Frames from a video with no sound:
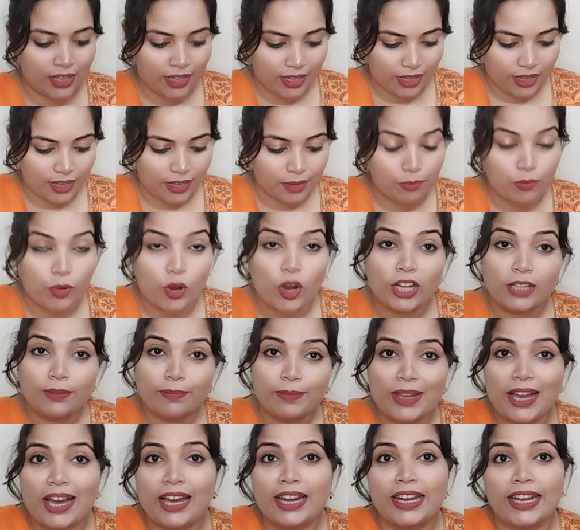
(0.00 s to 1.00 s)
एंड बहुत
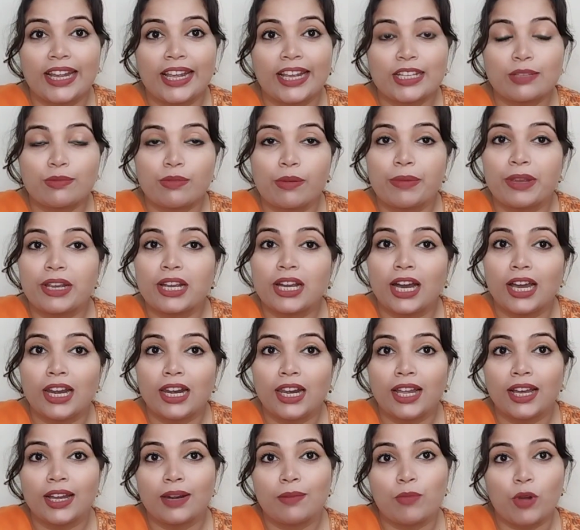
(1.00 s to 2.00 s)
प्यारे हैं इसमें भी
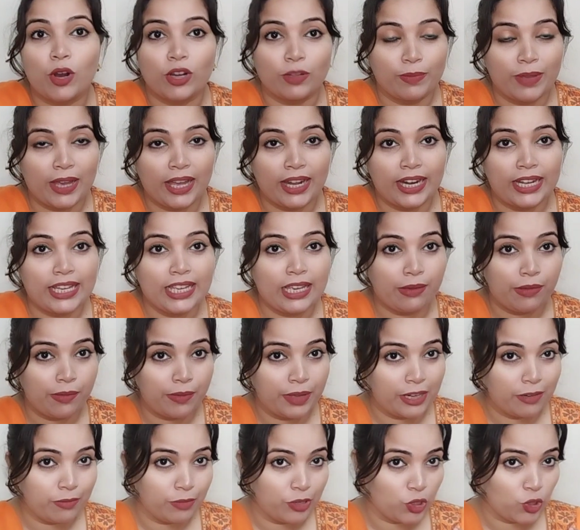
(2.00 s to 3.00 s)
कलर बहुत प्यारे हैं ये भी मेरा
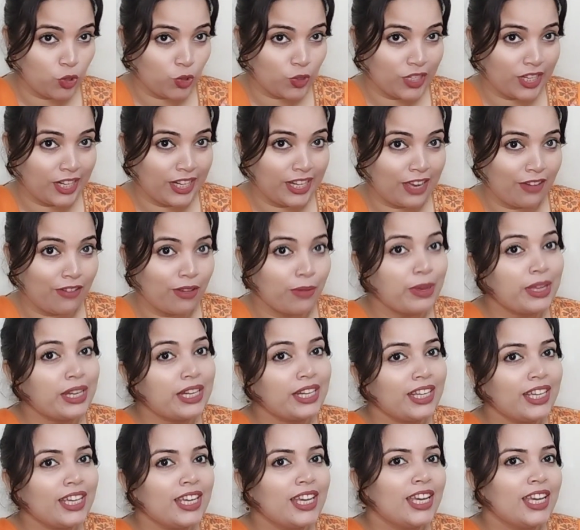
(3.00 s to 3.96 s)
मीशो से लिया हुआ मैंने